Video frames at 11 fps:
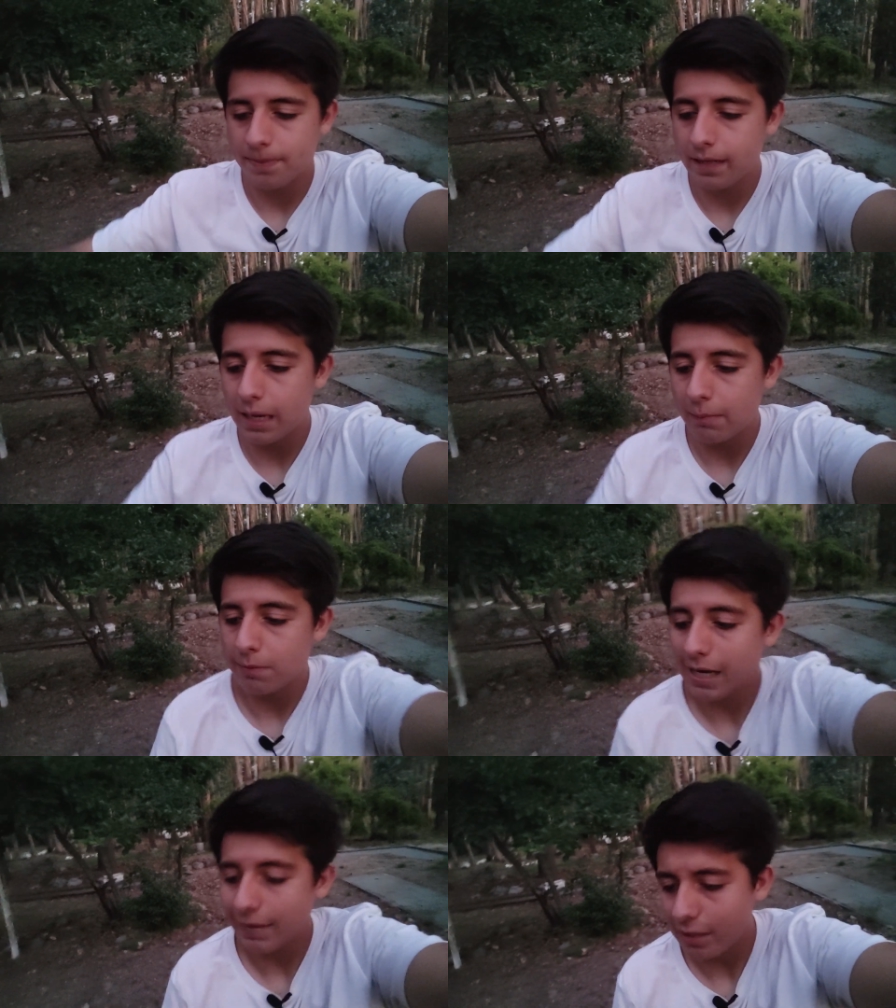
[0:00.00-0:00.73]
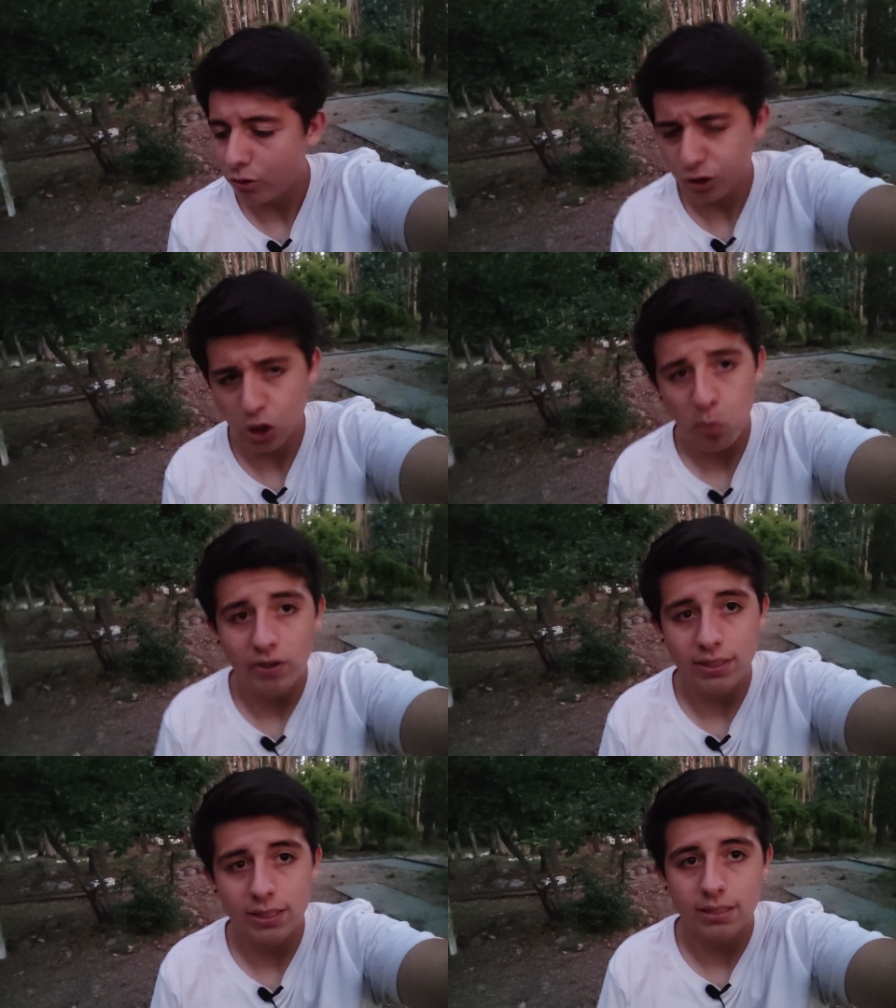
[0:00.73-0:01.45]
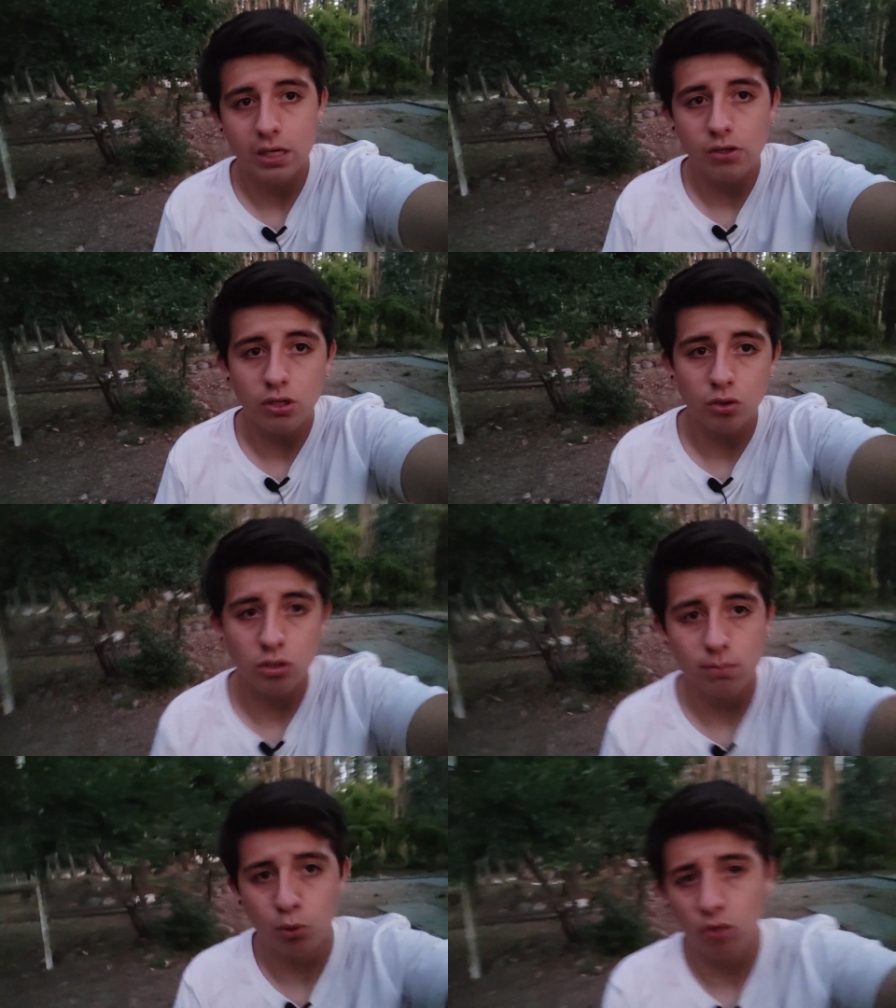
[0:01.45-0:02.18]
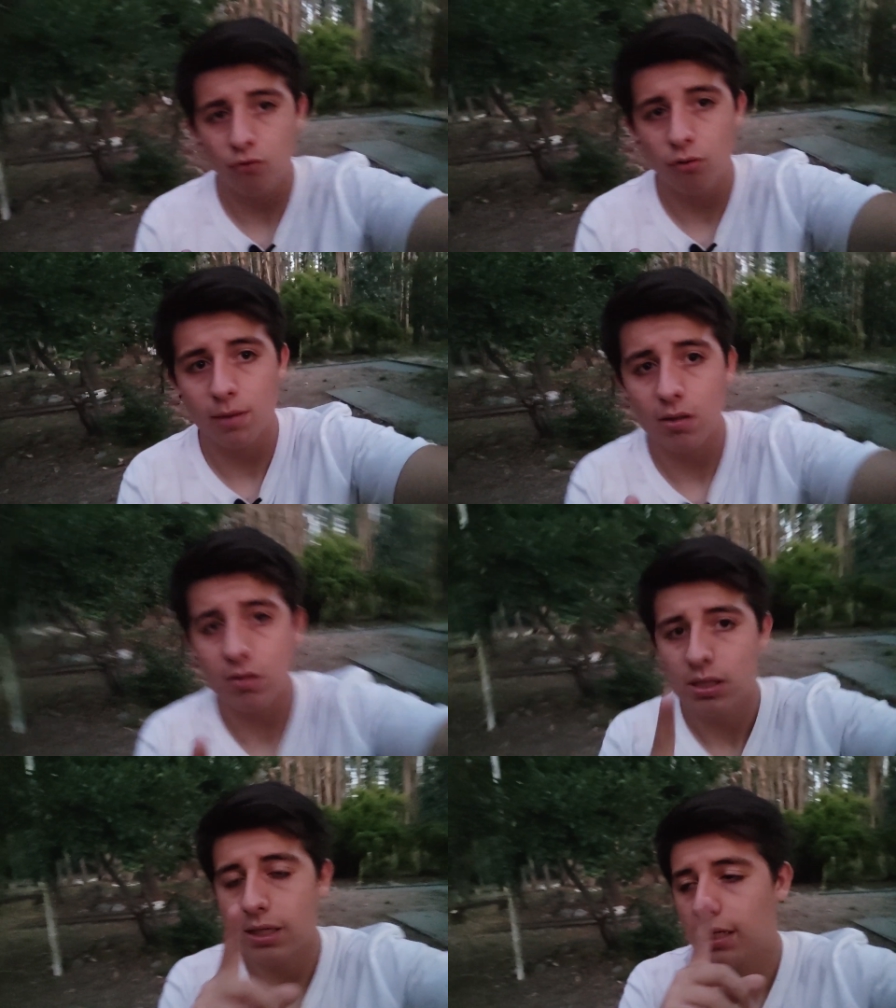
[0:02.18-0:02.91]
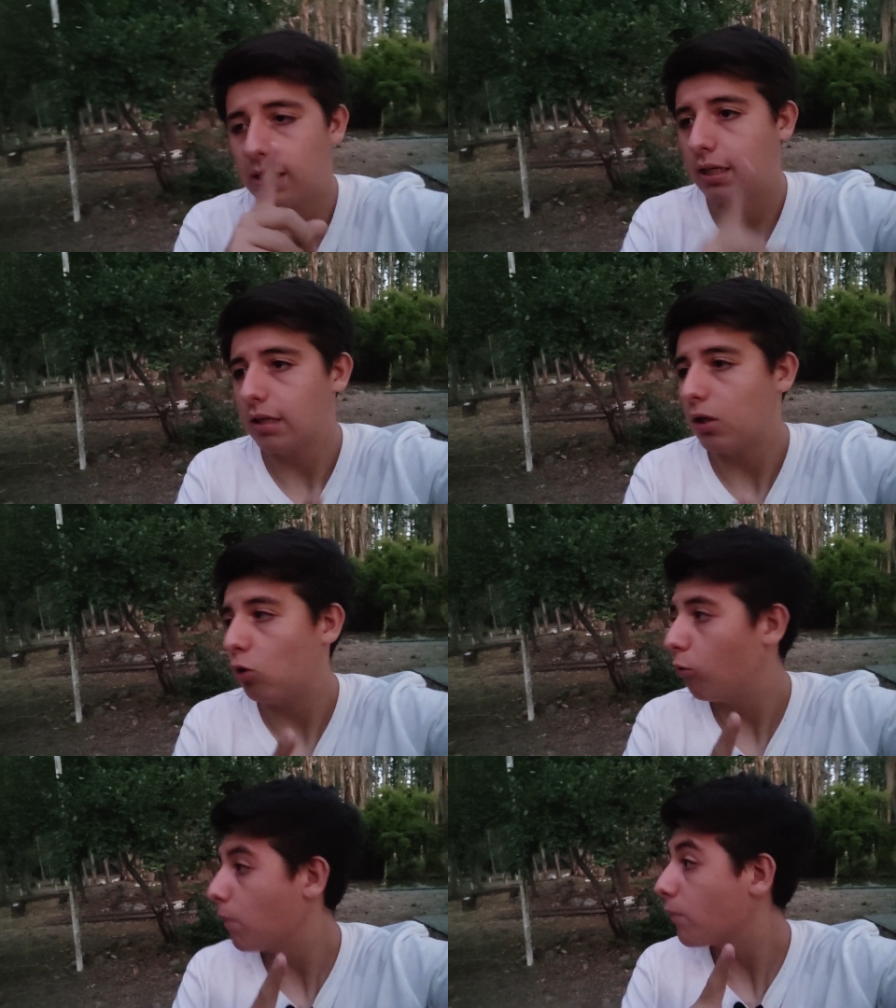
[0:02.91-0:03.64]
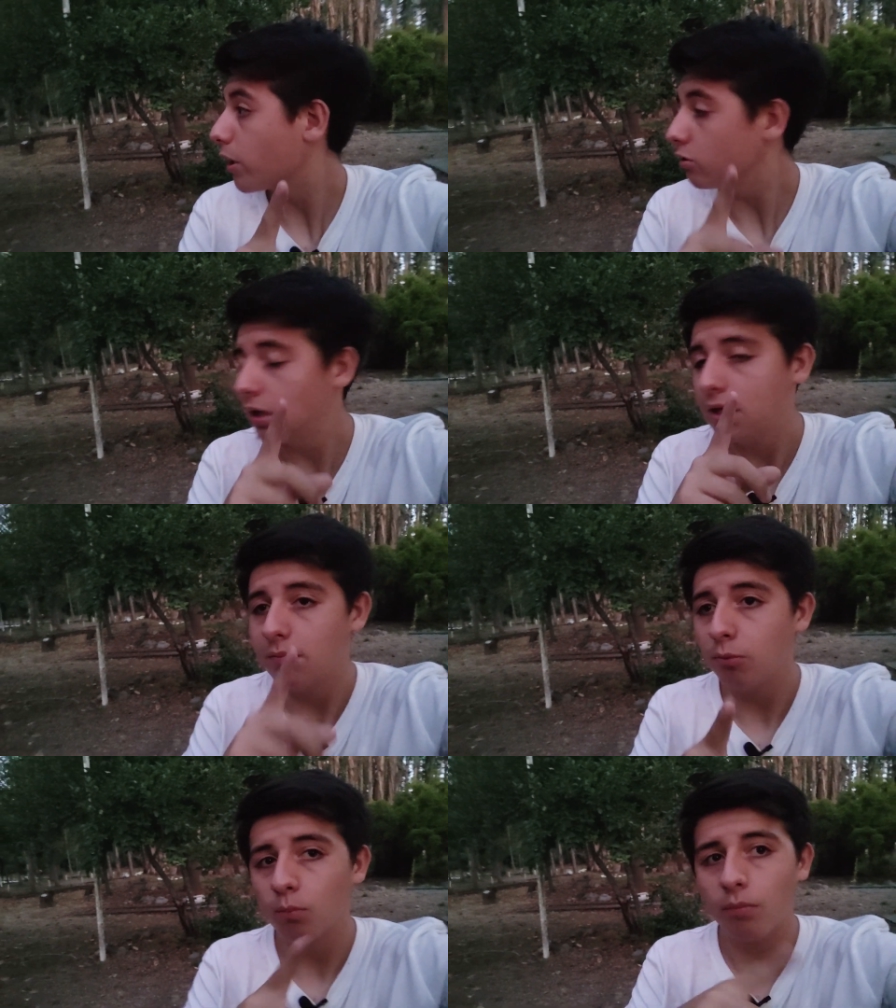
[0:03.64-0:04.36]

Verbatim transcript: de la primera vez. No sé cómo va a ser este año, estoy poco informado. Eh, disculpen por eso, ahí